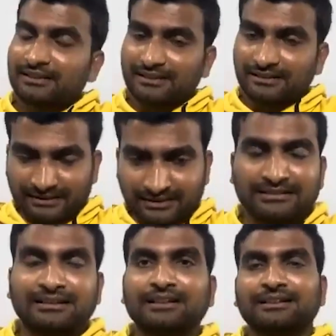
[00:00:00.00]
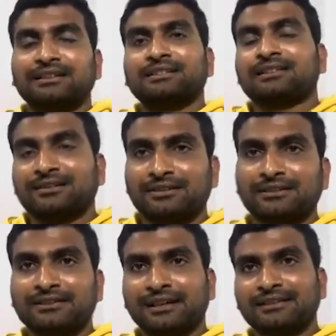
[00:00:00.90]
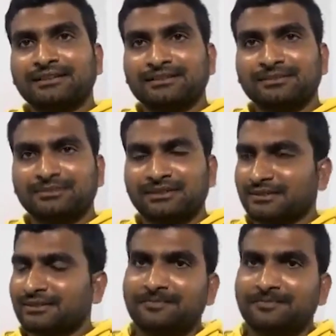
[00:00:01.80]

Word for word: ఏ అందరూ వెనకాల నడవాలి అని చెప్పి